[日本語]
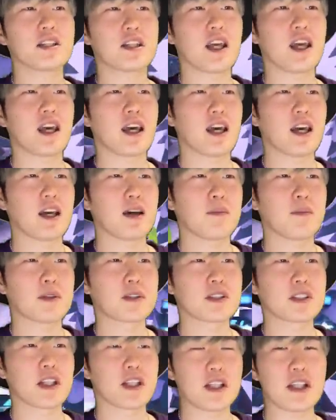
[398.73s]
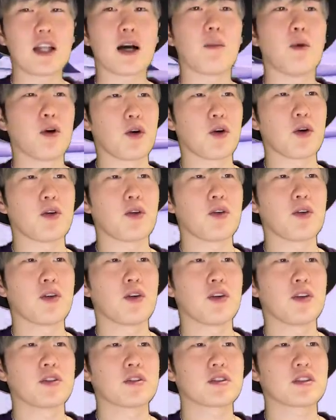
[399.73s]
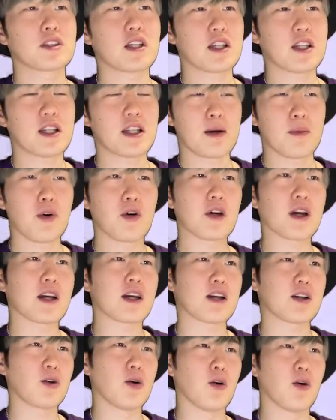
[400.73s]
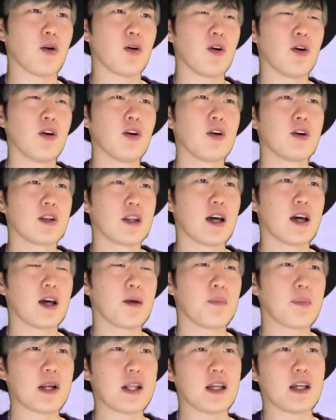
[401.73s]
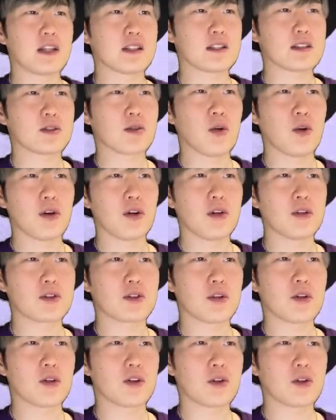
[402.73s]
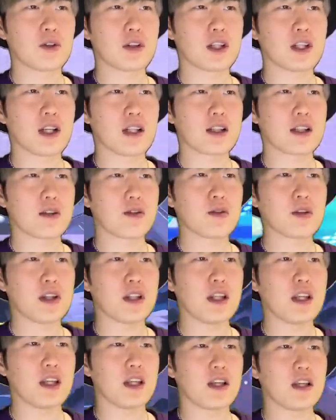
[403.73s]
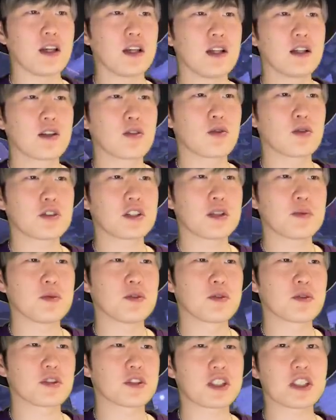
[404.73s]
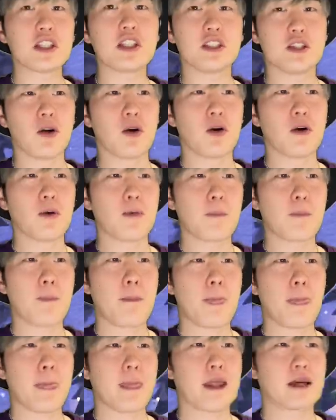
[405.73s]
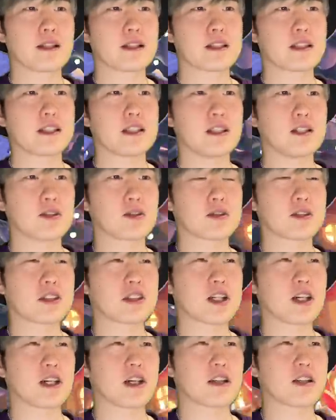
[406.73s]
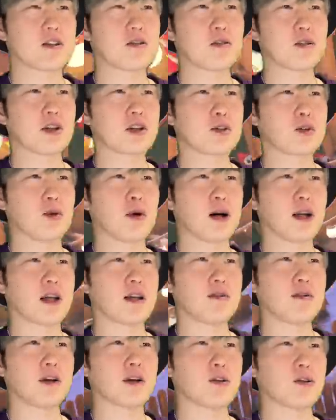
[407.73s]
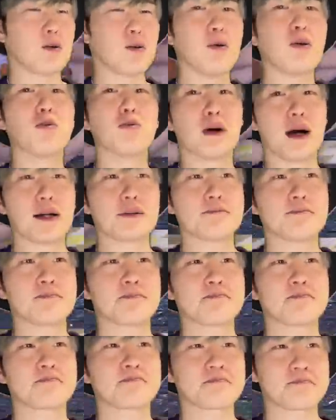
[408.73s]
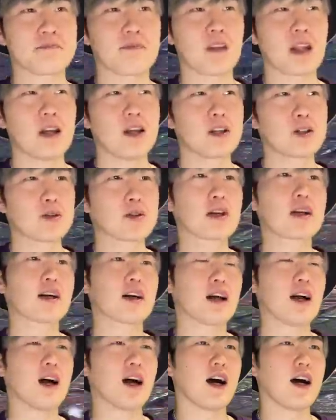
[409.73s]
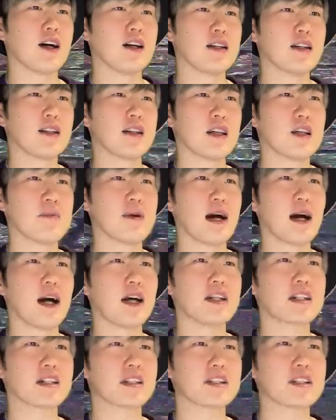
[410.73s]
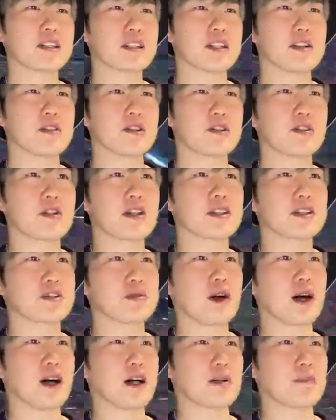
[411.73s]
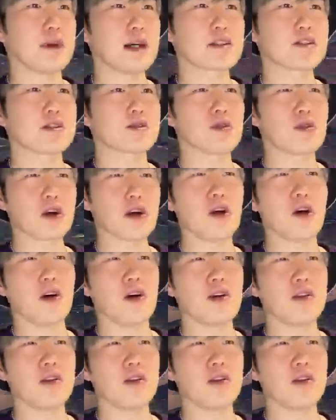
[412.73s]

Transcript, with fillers: て素敵なもんよ。素敵なもんやけど、やっぱりそういう状況になった時に、こう自分の真の、真の力っていうのが問われるんやと思うわ。だから、今配信してる人たちは、まずそれを